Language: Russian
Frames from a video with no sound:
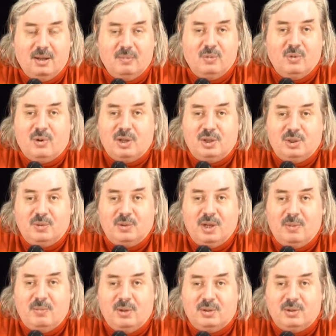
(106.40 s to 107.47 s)
Много чего
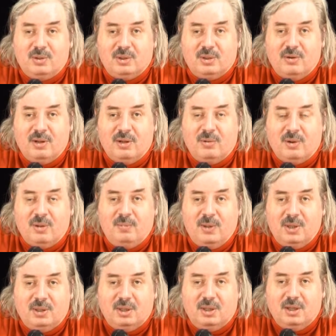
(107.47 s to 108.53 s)
не было, то, что современная наука
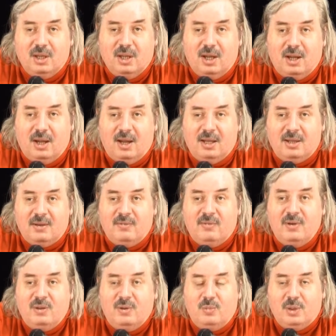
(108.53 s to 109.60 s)
пишет, а это
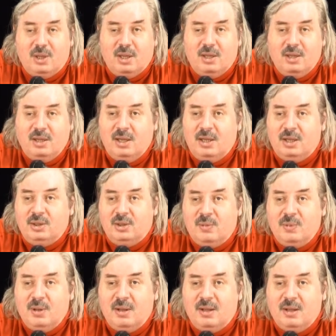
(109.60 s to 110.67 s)
выдумки, ни на
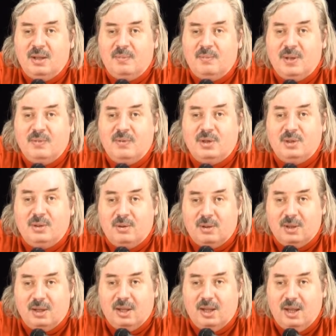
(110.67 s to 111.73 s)
чем не
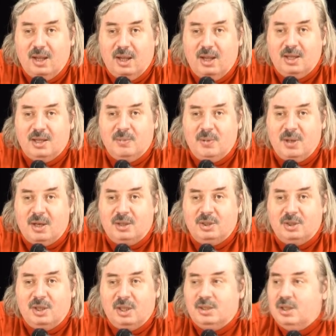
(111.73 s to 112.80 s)
подтвержденные. И тем не менее она
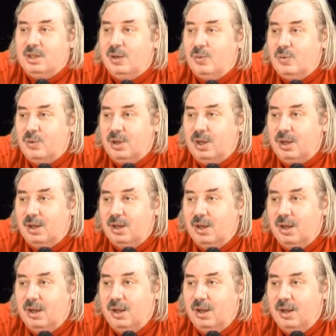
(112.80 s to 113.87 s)
считается наукой,
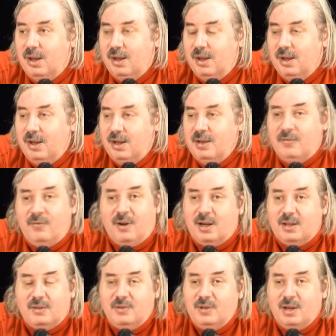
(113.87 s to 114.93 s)
и
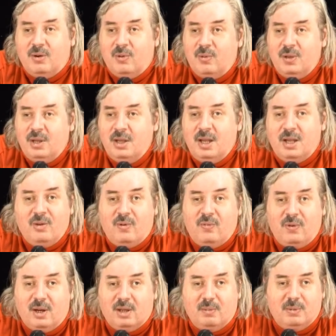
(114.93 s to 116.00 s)
фактов никакого, ни одного
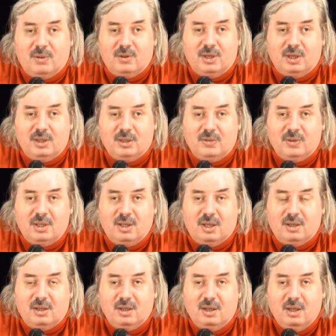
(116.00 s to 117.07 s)
факта подтверждающего нет.